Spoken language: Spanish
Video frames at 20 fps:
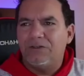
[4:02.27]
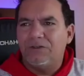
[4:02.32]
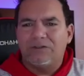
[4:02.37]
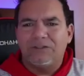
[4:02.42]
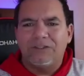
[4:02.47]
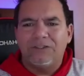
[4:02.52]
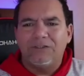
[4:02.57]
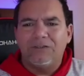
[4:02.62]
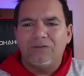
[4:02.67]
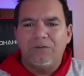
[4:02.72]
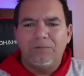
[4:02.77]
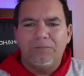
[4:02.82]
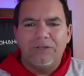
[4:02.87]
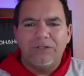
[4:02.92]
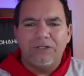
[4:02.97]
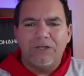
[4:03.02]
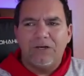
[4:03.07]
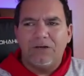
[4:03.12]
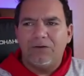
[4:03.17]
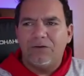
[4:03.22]
no está tan
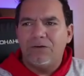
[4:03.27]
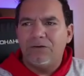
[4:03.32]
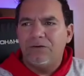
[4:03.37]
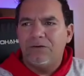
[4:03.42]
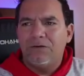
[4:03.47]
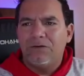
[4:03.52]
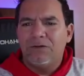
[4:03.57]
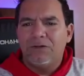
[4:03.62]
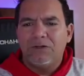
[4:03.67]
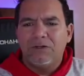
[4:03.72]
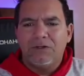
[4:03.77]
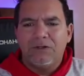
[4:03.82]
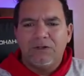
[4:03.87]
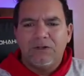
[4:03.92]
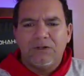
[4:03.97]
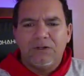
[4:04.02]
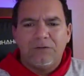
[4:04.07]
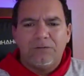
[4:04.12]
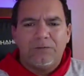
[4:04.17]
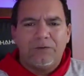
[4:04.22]
complicado.
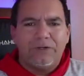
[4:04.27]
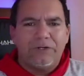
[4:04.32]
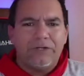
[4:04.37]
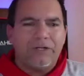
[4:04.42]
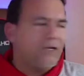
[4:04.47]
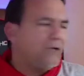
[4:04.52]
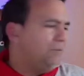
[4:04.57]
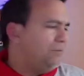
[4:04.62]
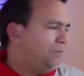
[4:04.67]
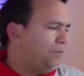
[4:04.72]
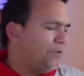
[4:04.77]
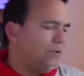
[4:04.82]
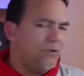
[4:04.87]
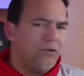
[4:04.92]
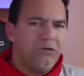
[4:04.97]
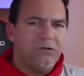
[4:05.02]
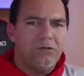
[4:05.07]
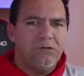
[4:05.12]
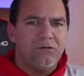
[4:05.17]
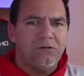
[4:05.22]
Por
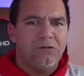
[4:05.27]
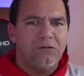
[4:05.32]
ejemplo,